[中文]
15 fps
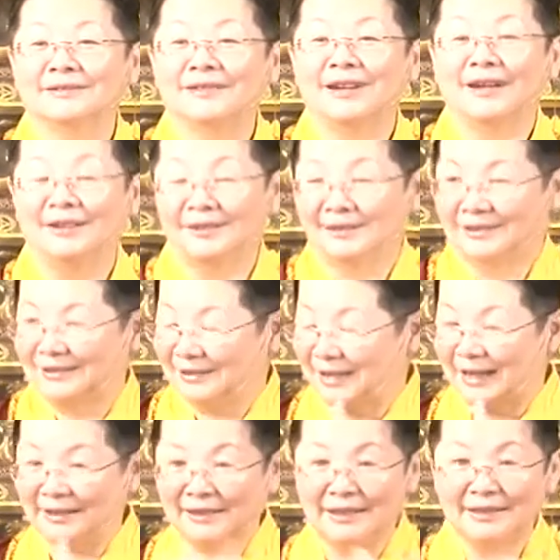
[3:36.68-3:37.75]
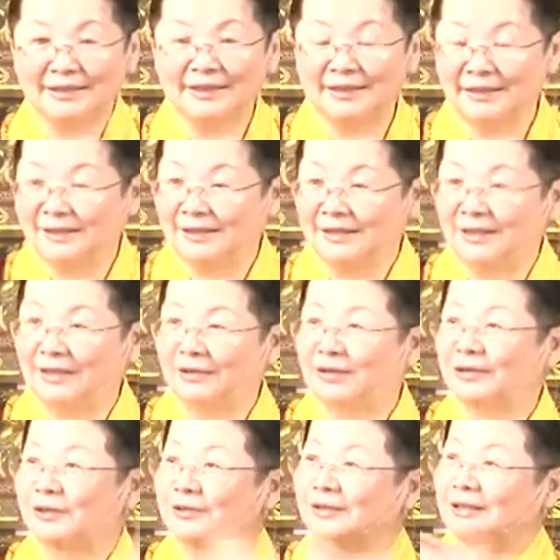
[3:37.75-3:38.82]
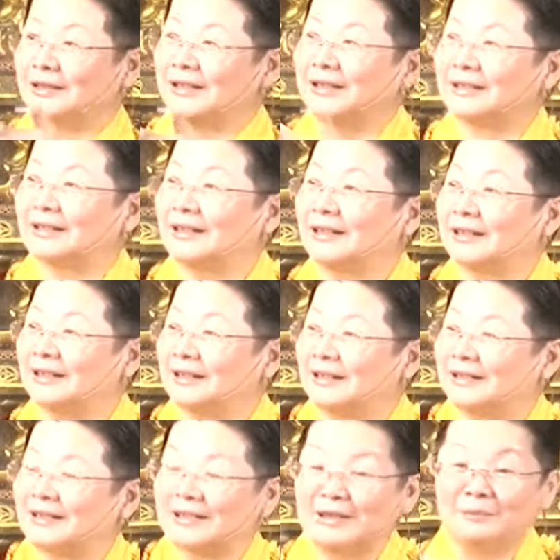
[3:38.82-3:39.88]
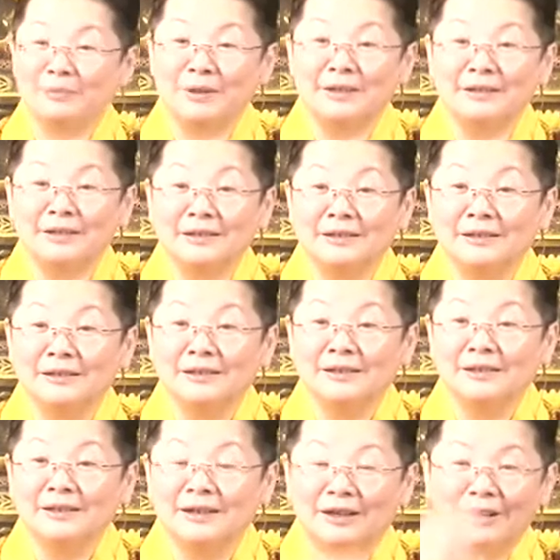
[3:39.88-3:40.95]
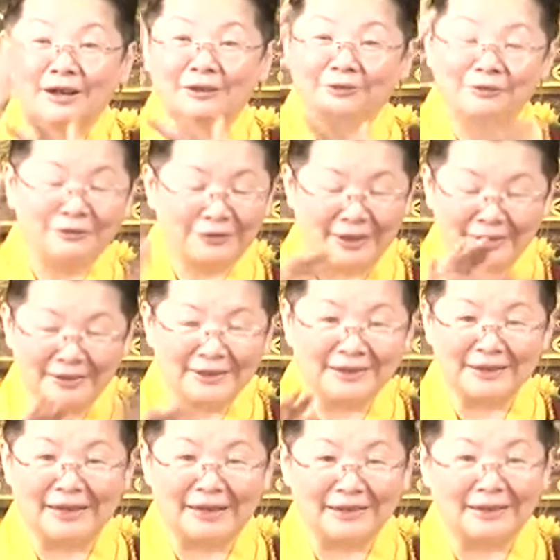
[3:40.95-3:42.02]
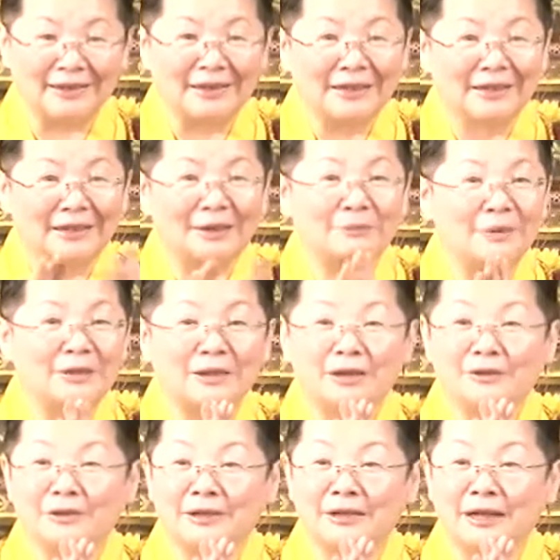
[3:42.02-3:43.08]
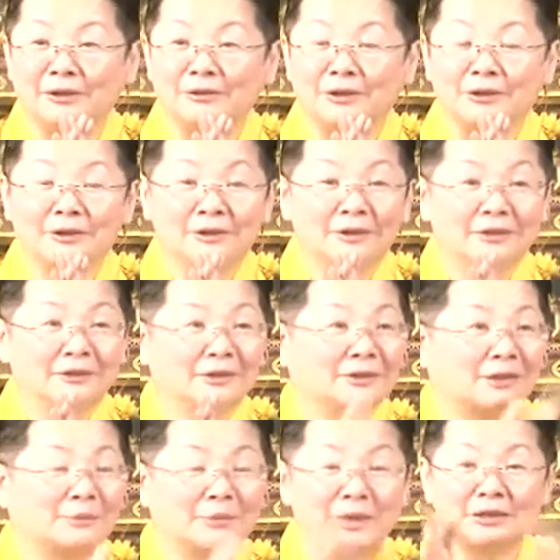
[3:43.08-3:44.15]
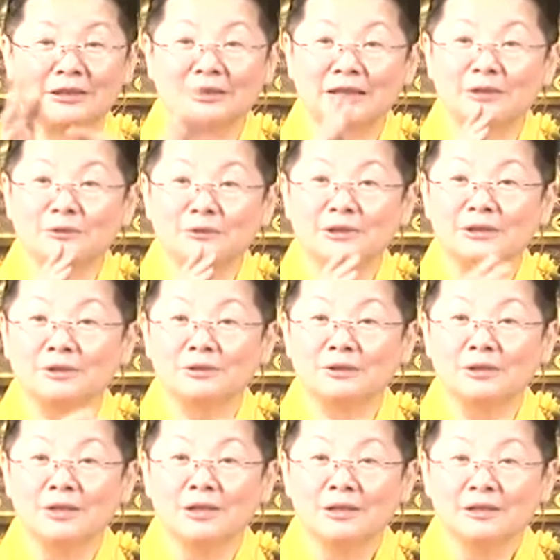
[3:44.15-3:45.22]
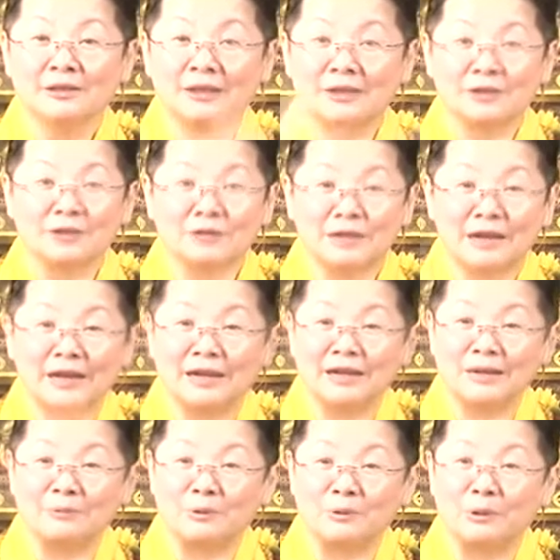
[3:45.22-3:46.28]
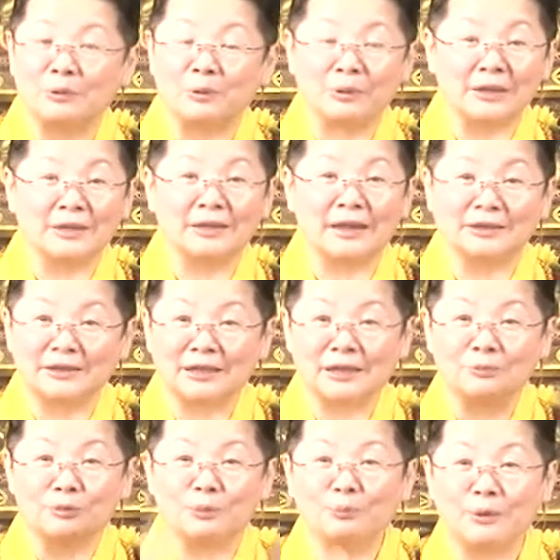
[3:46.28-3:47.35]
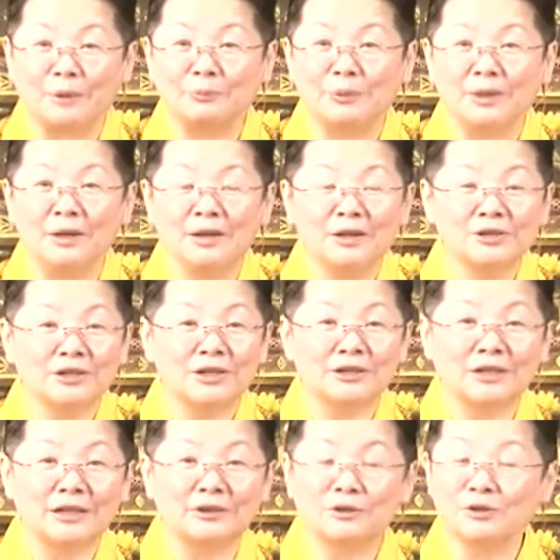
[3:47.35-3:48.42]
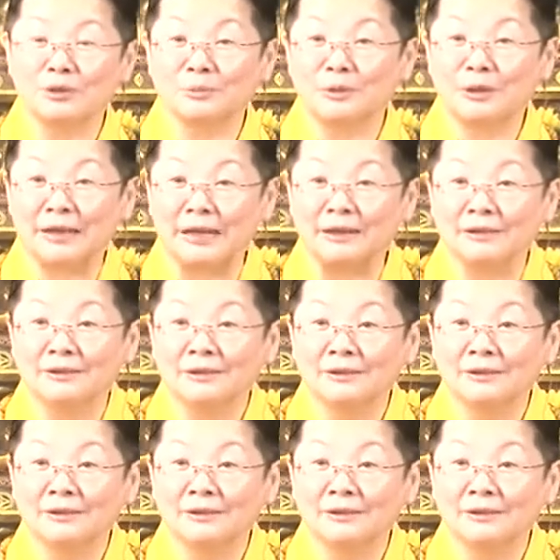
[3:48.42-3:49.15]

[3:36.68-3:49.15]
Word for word: 啊，大殿的莲花童子殿的这一边的啊，护法殿哪里哪边要回答我？你要问说。那时候他二郎明王，我跟大家讲，您去宝贝身上有什么灵？